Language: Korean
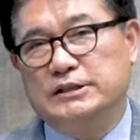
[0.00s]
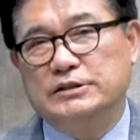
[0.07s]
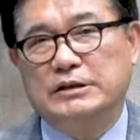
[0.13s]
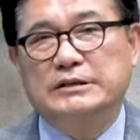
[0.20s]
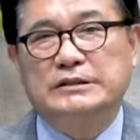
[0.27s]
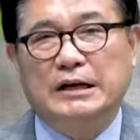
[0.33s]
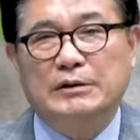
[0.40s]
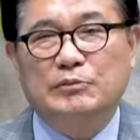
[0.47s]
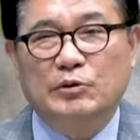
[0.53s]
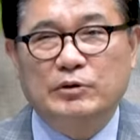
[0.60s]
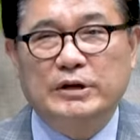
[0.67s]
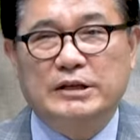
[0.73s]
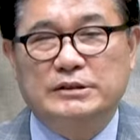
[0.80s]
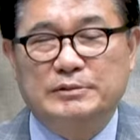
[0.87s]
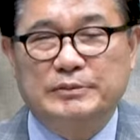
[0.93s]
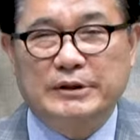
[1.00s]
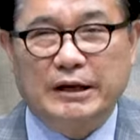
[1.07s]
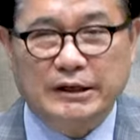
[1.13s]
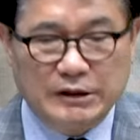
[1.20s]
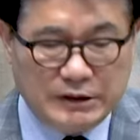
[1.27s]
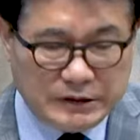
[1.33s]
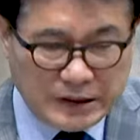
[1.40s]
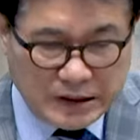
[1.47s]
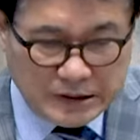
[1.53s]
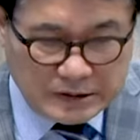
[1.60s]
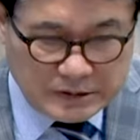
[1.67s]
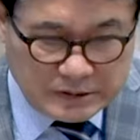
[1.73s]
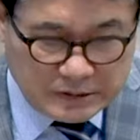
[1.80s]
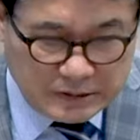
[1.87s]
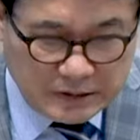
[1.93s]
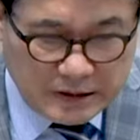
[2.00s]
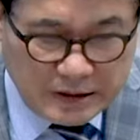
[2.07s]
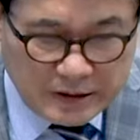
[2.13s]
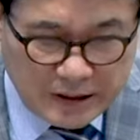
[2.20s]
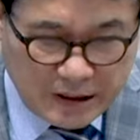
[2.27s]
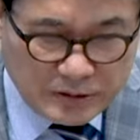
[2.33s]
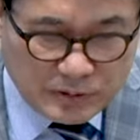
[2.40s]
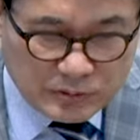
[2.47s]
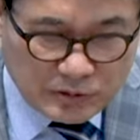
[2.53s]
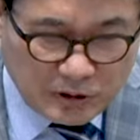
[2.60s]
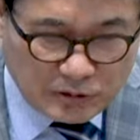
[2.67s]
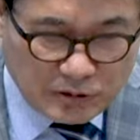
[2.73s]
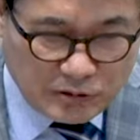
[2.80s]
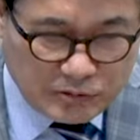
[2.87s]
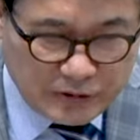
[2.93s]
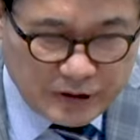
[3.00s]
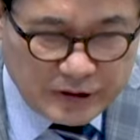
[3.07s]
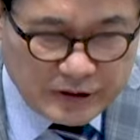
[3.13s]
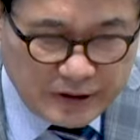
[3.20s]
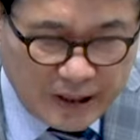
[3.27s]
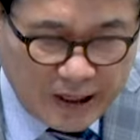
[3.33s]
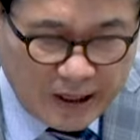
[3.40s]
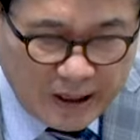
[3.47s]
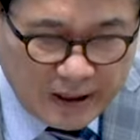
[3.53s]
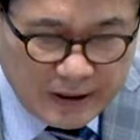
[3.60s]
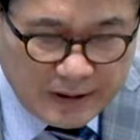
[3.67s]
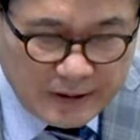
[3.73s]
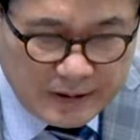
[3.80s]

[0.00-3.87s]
전잘 모르겠습니다. 이런 얘기들은 계속 떠들고 있는데